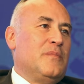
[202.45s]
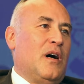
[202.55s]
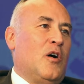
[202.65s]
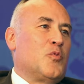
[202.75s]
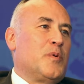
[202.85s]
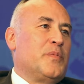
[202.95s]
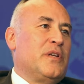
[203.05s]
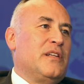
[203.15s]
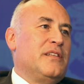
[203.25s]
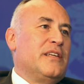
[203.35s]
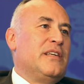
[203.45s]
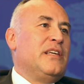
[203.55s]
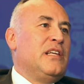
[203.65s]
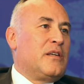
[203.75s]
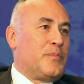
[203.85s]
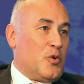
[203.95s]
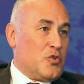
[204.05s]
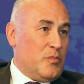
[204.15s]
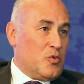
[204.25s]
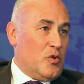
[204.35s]
Avrupa Birliği'ndeki ilk
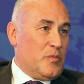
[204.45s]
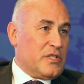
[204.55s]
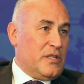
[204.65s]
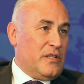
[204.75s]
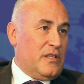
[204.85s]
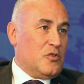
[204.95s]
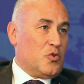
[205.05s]
projemiz olması nedeniyle